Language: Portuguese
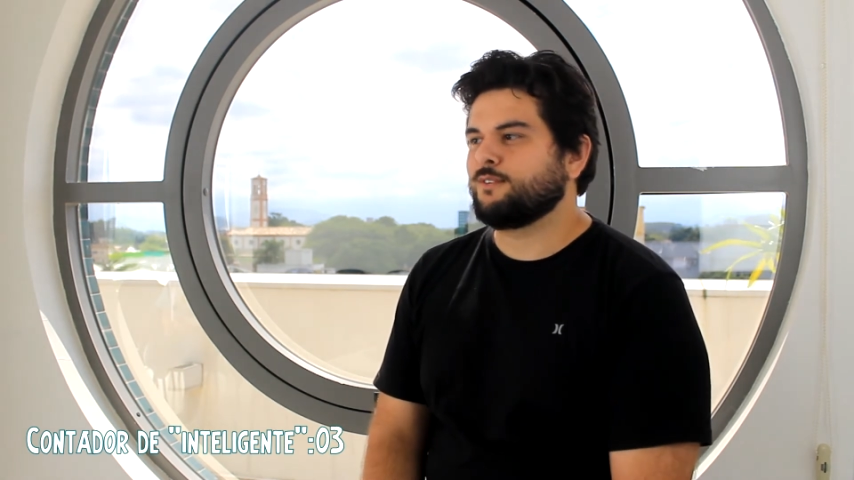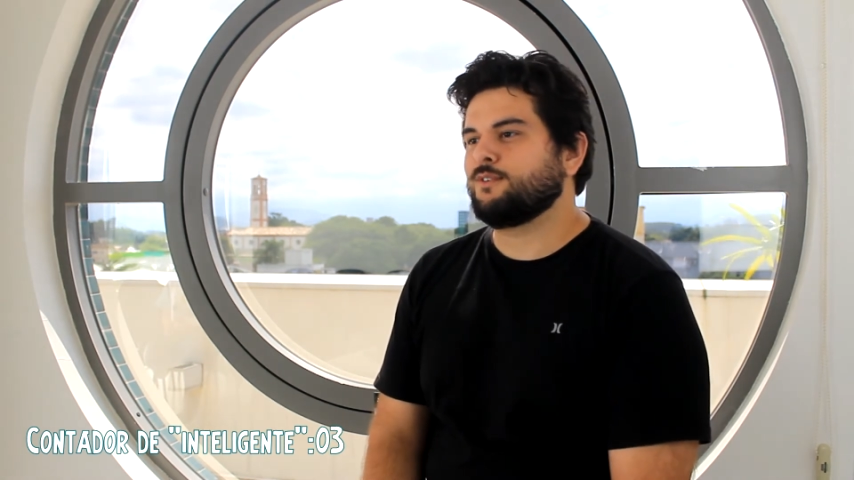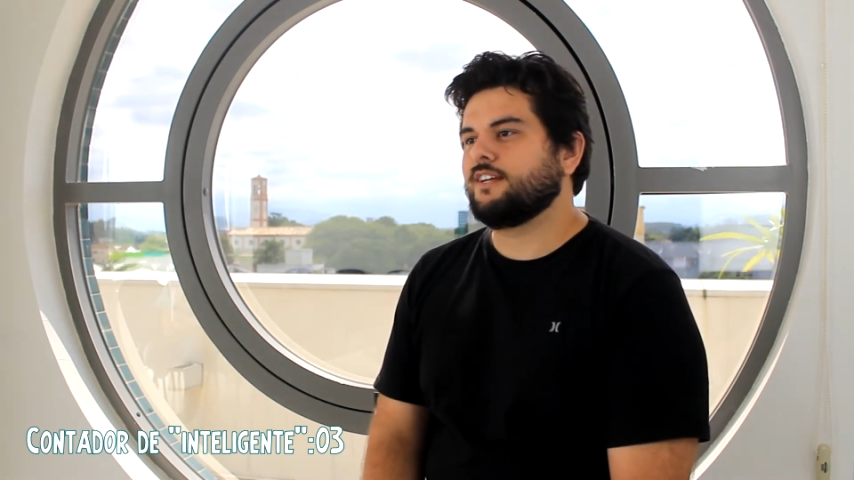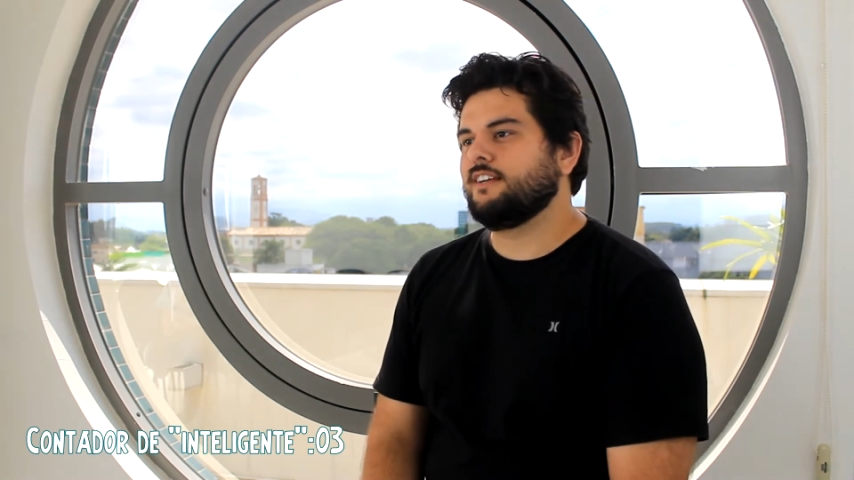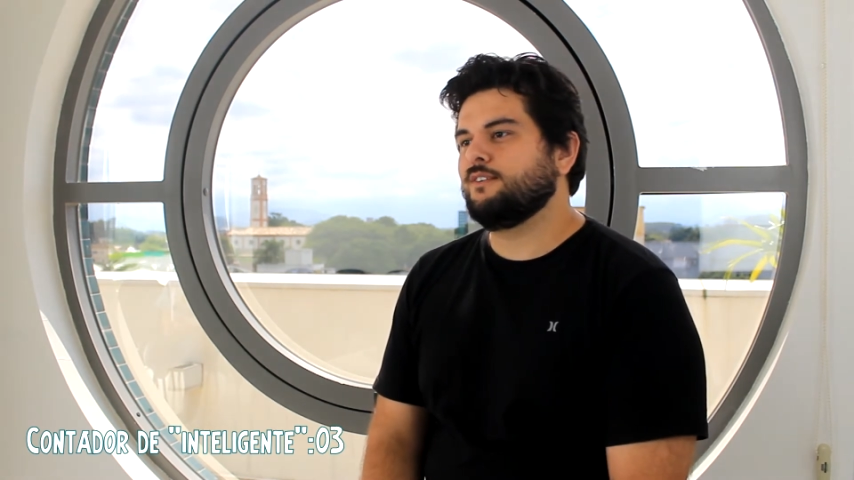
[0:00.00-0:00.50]
Eu
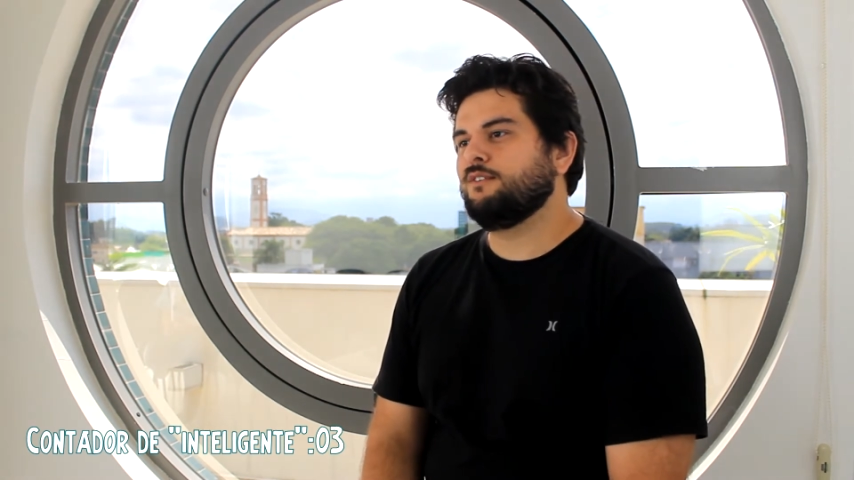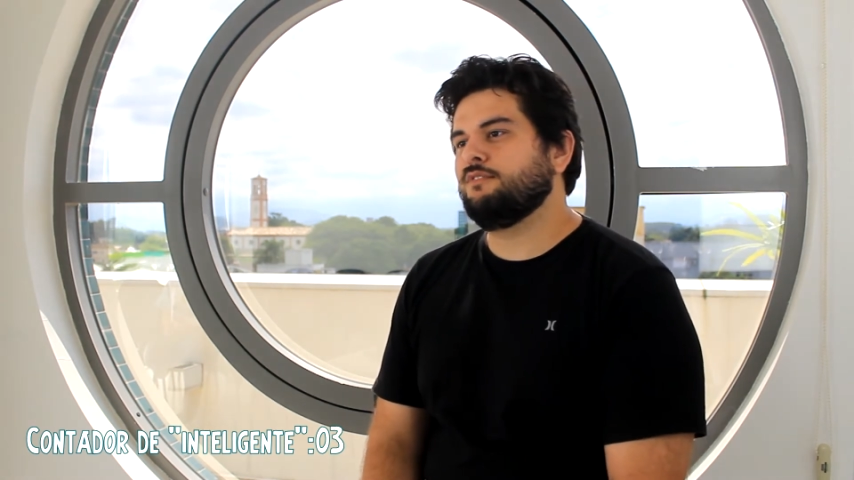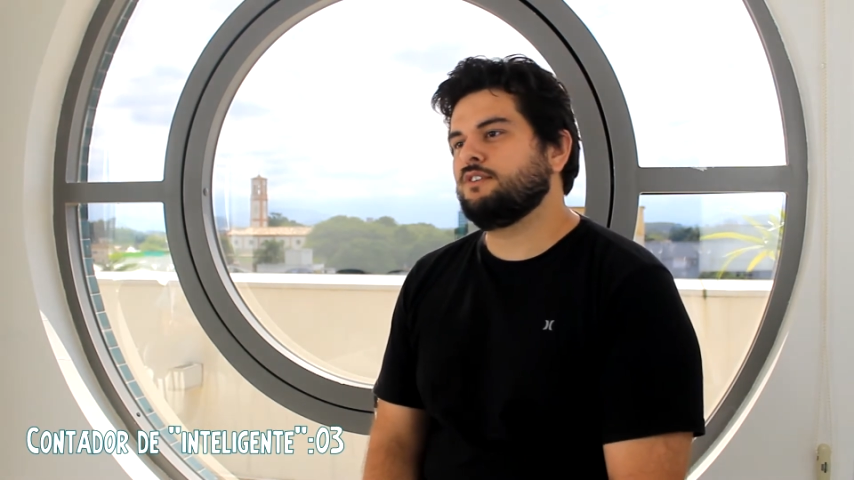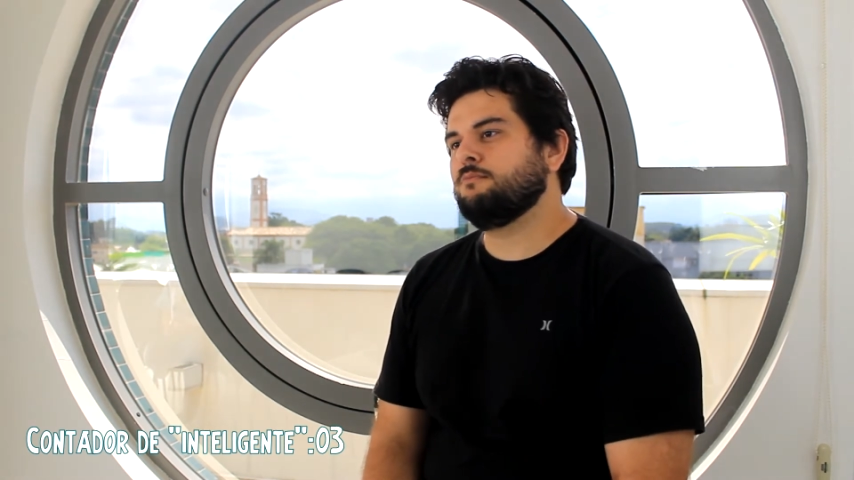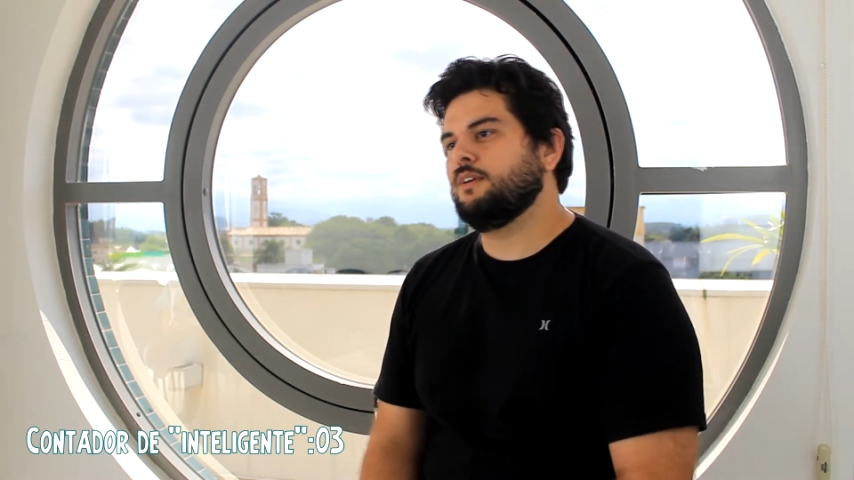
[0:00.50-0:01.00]
troquei o
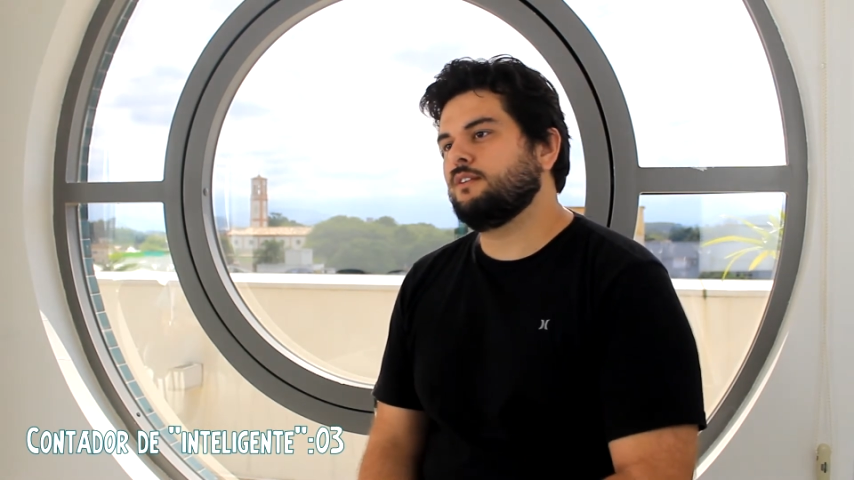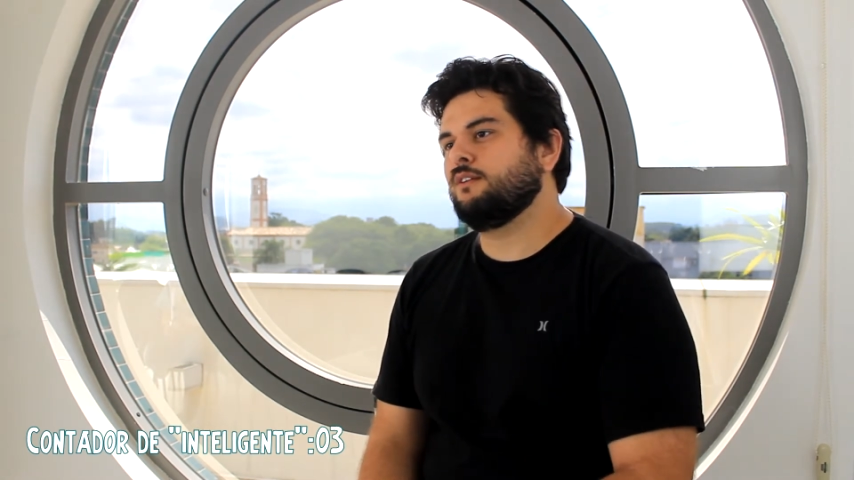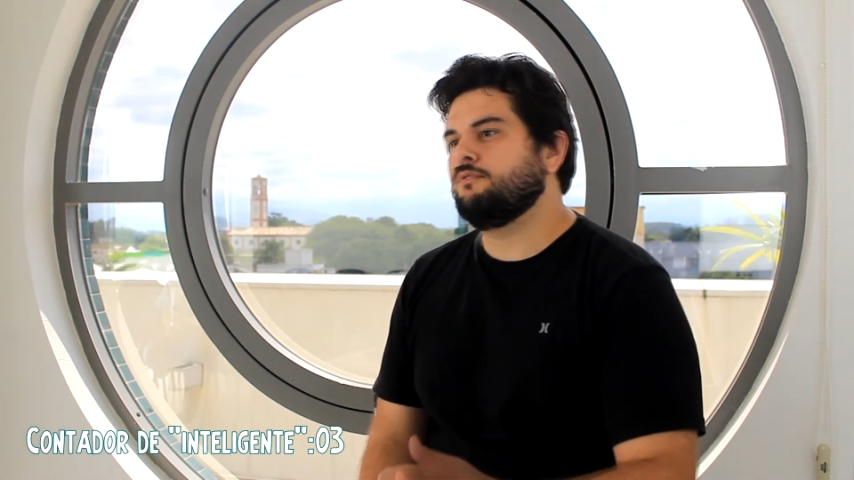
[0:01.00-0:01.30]
investimento que eu